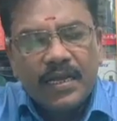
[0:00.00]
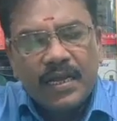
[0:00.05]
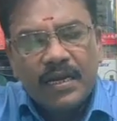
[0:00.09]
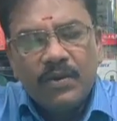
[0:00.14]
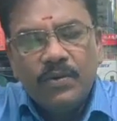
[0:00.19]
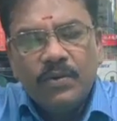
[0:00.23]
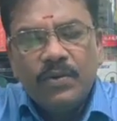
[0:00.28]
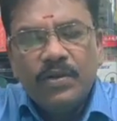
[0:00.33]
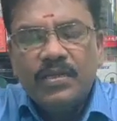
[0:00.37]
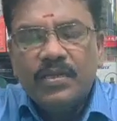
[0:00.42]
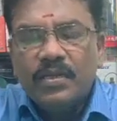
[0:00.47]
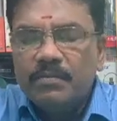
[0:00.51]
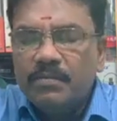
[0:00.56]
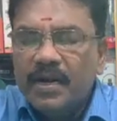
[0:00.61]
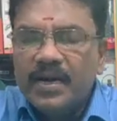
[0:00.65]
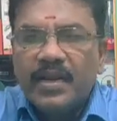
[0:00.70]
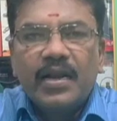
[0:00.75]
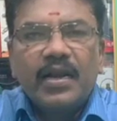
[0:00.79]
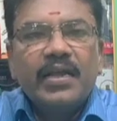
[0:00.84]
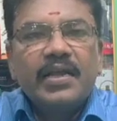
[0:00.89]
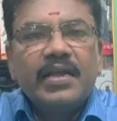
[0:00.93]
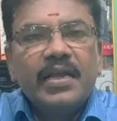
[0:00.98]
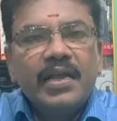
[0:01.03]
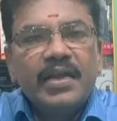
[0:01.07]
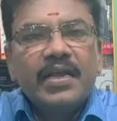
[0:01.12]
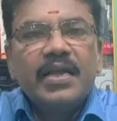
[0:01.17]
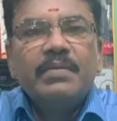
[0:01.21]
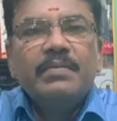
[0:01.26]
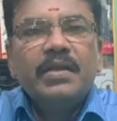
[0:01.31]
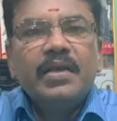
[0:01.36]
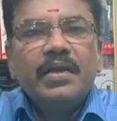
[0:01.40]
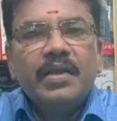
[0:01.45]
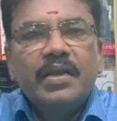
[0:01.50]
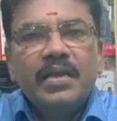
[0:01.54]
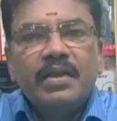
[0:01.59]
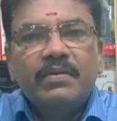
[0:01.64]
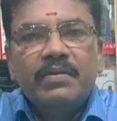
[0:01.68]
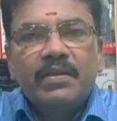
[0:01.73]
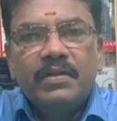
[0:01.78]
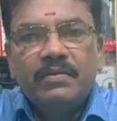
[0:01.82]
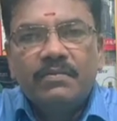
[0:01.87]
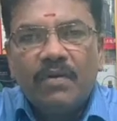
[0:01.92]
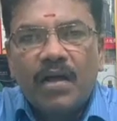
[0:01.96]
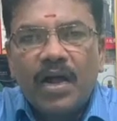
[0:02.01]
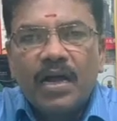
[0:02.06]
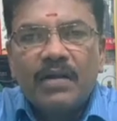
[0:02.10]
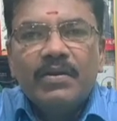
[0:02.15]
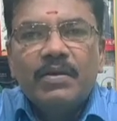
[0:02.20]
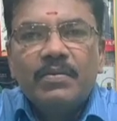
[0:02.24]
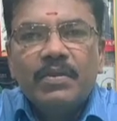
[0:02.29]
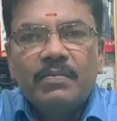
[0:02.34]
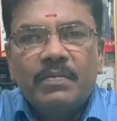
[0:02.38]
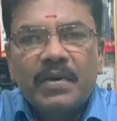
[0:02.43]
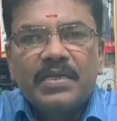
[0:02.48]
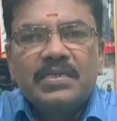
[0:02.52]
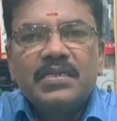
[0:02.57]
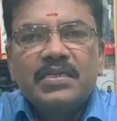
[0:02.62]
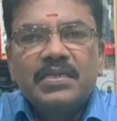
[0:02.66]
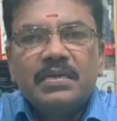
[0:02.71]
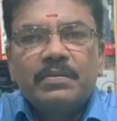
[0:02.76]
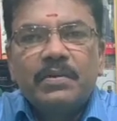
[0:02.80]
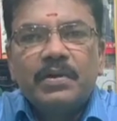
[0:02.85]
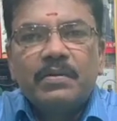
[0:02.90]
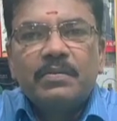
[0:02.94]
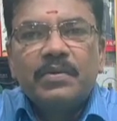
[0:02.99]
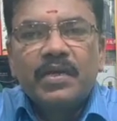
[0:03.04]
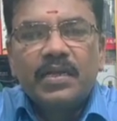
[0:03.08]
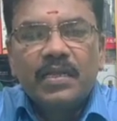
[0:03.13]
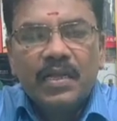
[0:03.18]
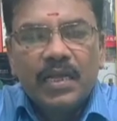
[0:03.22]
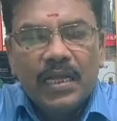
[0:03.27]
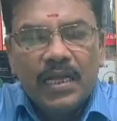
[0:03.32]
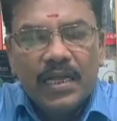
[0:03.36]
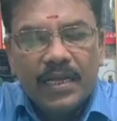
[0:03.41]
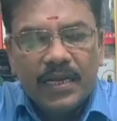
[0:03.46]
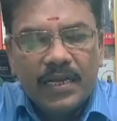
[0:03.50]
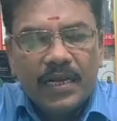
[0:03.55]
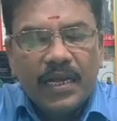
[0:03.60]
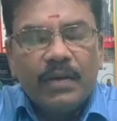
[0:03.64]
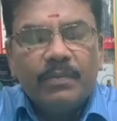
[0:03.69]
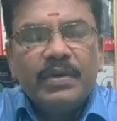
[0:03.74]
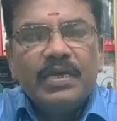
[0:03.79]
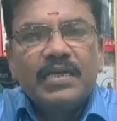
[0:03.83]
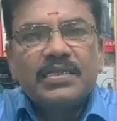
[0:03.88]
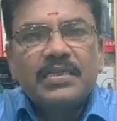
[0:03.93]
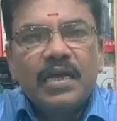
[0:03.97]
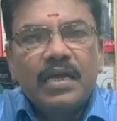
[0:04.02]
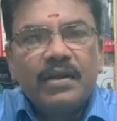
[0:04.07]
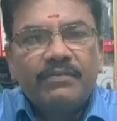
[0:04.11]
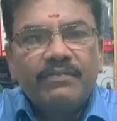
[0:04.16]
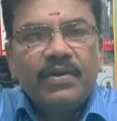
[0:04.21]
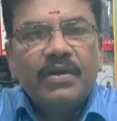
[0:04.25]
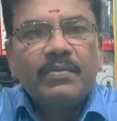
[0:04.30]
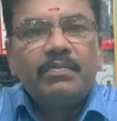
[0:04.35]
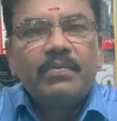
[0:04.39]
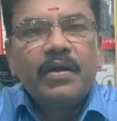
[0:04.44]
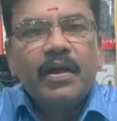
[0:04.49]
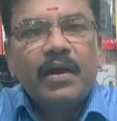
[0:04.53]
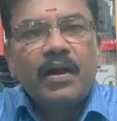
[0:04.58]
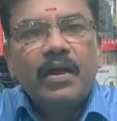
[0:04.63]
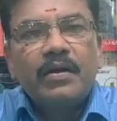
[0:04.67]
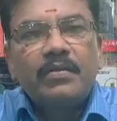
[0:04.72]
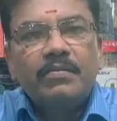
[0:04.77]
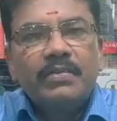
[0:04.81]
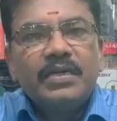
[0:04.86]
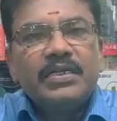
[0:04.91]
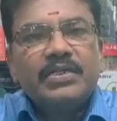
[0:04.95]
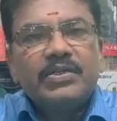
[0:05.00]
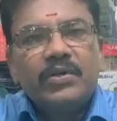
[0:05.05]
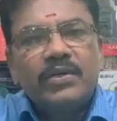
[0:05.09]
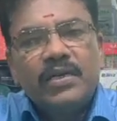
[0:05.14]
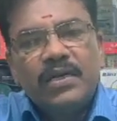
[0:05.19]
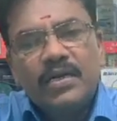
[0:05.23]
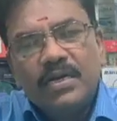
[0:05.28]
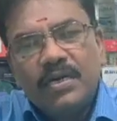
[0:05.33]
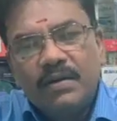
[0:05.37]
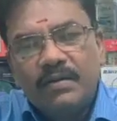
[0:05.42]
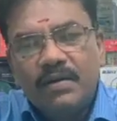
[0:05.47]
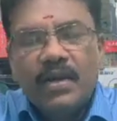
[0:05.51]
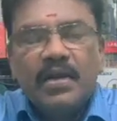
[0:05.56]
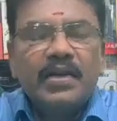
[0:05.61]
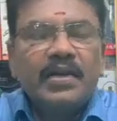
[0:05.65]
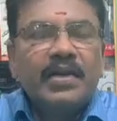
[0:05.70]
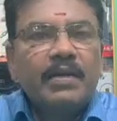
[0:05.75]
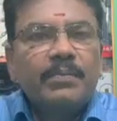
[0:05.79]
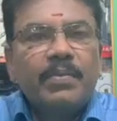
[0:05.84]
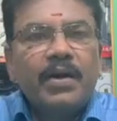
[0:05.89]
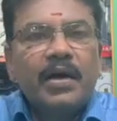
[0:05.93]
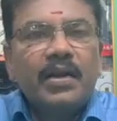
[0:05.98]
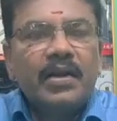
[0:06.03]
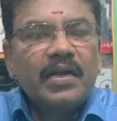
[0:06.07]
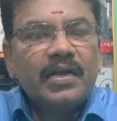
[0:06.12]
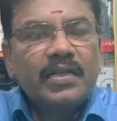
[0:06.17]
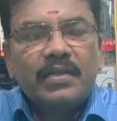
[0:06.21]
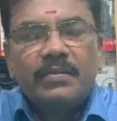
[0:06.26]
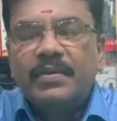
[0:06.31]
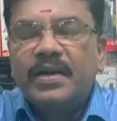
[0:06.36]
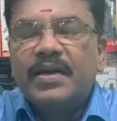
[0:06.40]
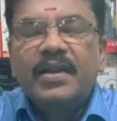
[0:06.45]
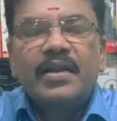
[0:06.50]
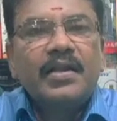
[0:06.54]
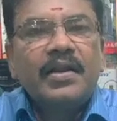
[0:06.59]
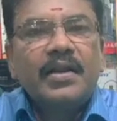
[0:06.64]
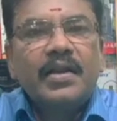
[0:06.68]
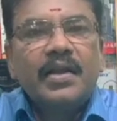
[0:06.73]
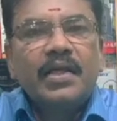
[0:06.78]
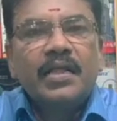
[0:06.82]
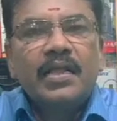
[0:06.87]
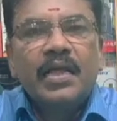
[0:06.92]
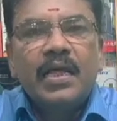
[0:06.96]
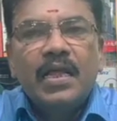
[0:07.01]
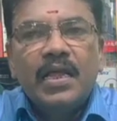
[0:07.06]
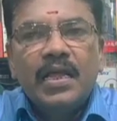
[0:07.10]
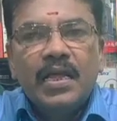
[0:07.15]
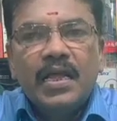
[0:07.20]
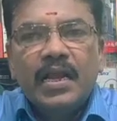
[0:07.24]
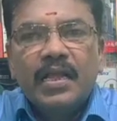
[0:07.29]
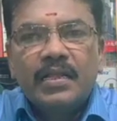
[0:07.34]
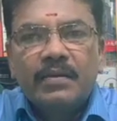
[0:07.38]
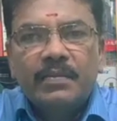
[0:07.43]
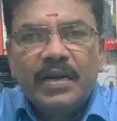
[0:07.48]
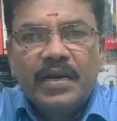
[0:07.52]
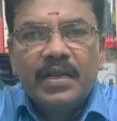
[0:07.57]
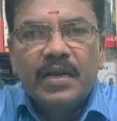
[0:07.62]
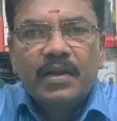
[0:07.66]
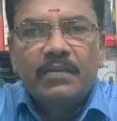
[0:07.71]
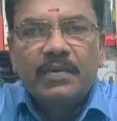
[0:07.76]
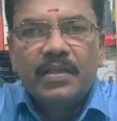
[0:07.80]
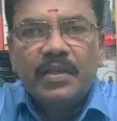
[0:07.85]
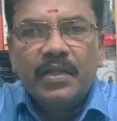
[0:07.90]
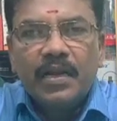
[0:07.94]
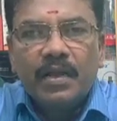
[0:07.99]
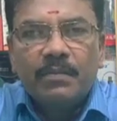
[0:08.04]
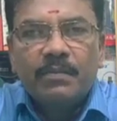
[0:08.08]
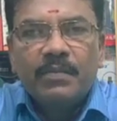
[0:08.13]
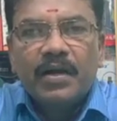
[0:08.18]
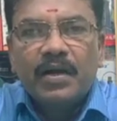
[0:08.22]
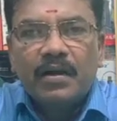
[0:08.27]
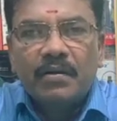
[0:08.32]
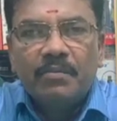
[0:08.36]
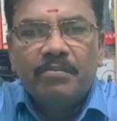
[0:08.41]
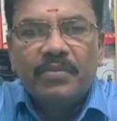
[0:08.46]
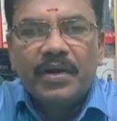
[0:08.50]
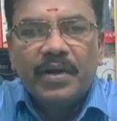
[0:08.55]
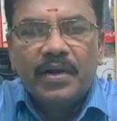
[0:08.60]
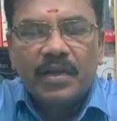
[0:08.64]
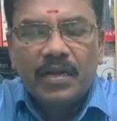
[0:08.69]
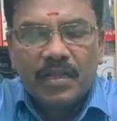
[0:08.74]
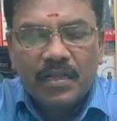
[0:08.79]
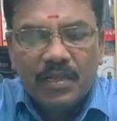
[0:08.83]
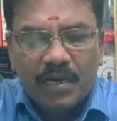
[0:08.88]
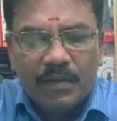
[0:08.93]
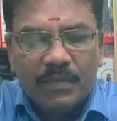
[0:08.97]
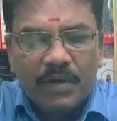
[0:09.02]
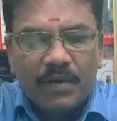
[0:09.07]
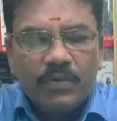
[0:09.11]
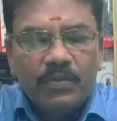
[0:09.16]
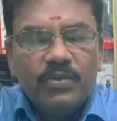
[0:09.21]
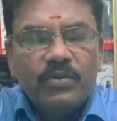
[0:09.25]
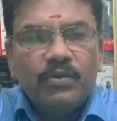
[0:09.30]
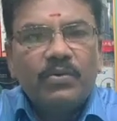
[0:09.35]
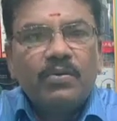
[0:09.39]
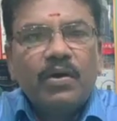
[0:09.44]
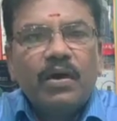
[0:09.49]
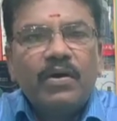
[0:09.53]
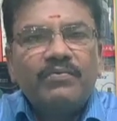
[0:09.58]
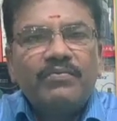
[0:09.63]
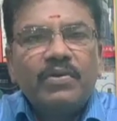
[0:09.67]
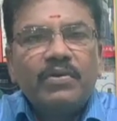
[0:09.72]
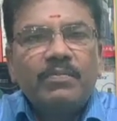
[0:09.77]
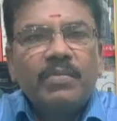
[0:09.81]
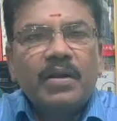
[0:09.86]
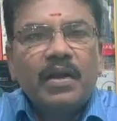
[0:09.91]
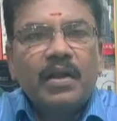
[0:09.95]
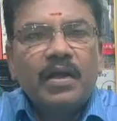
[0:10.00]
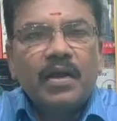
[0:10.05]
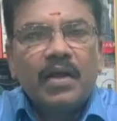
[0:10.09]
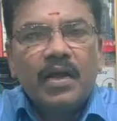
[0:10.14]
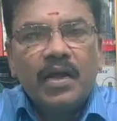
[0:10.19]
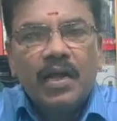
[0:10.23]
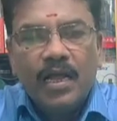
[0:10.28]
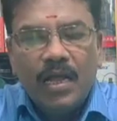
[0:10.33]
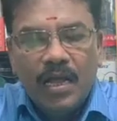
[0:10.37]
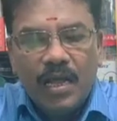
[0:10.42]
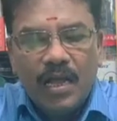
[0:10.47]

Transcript: இன்னொன்று இந்த மெட்டீரியல் நீங்க எங்கேயுமே நீங்க வந்து வாங்கவே உங்களுக்கு பர்ச்சேஸே பண்ண முடியாது நீங்க அமேசான் பிளிப்கார்ட் மீசோ எங்க வேணாலும் நீங்க பாருங்க இந்த மெட்டீரியல் இருக்காது ஏன்னா இந்த மெட்டீரியல் வந்து நம்ம கம்பெனில இருந்து நமக்கு வந்து ஒரு ஆஃபர் பண்ணாங்க